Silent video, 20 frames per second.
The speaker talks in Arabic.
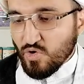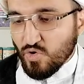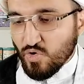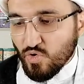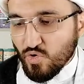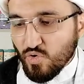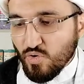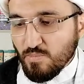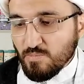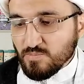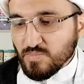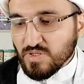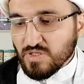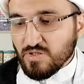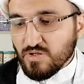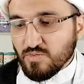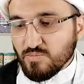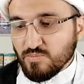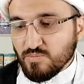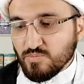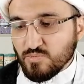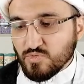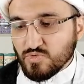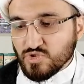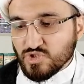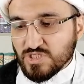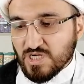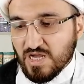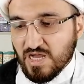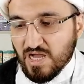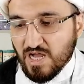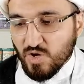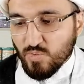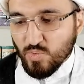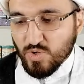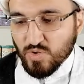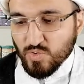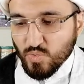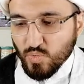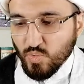هم
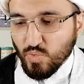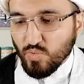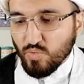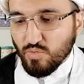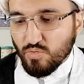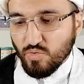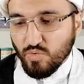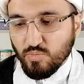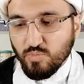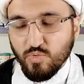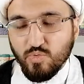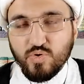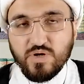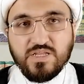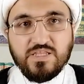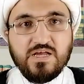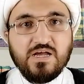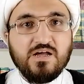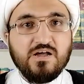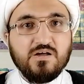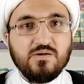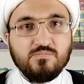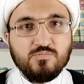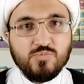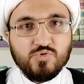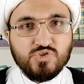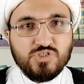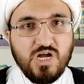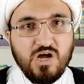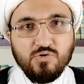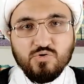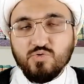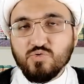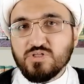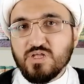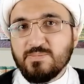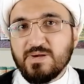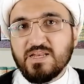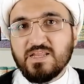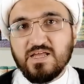مجاورو قبورنا مجاورو
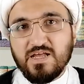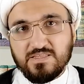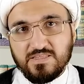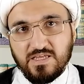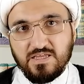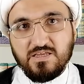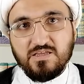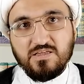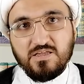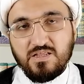طبعا خطأ